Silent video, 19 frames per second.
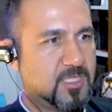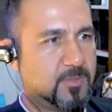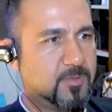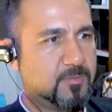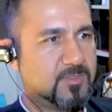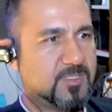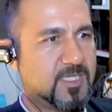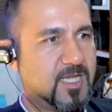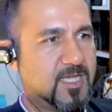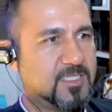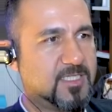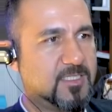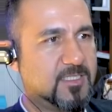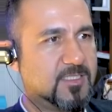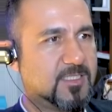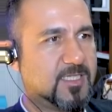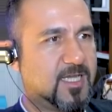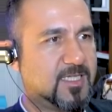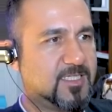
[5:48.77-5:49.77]
tamam sakin,
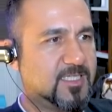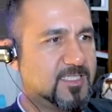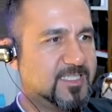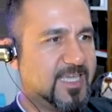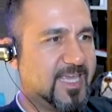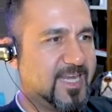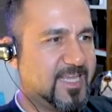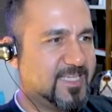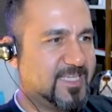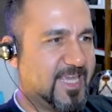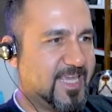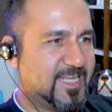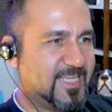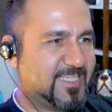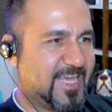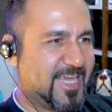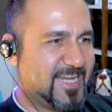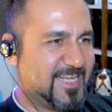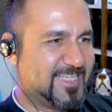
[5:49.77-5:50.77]
sakin. Geri, geri, geri, geri,
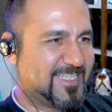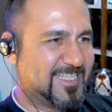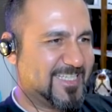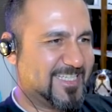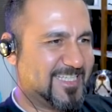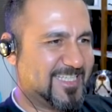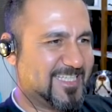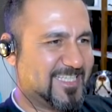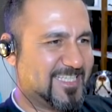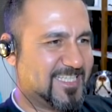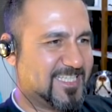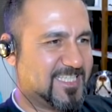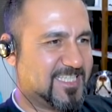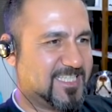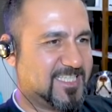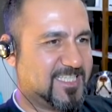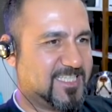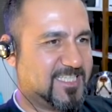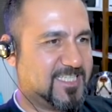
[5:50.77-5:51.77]
geri, geri,
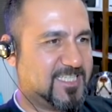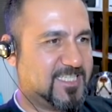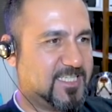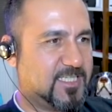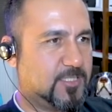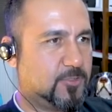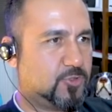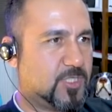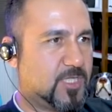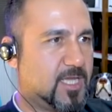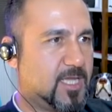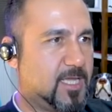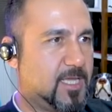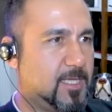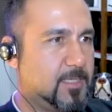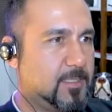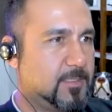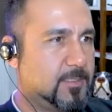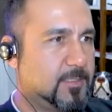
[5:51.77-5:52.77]
geri, geri, geri.
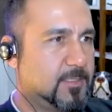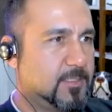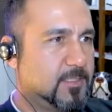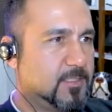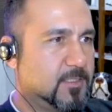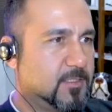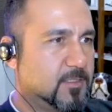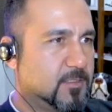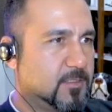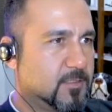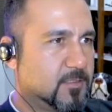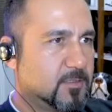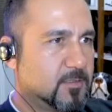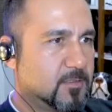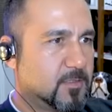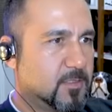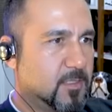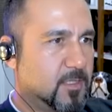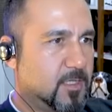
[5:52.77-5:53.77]
Güzel.
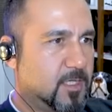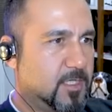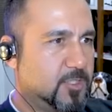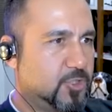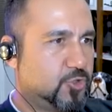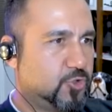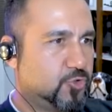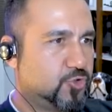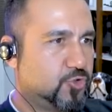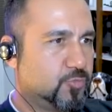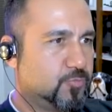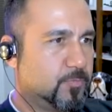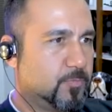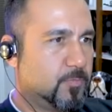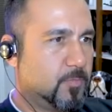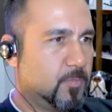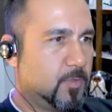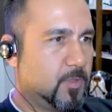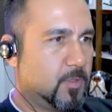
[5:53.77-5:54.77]
Hadi çocuğum.
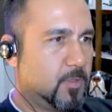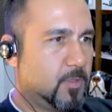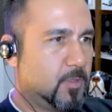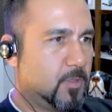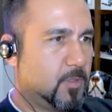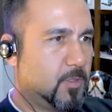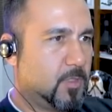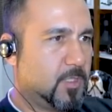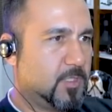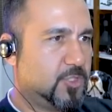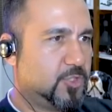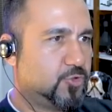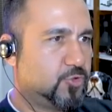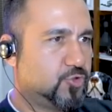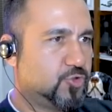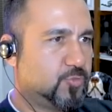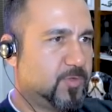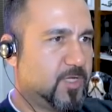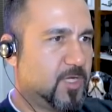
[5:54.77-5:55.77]
Hadi
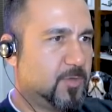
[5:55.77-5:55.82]
çocuğum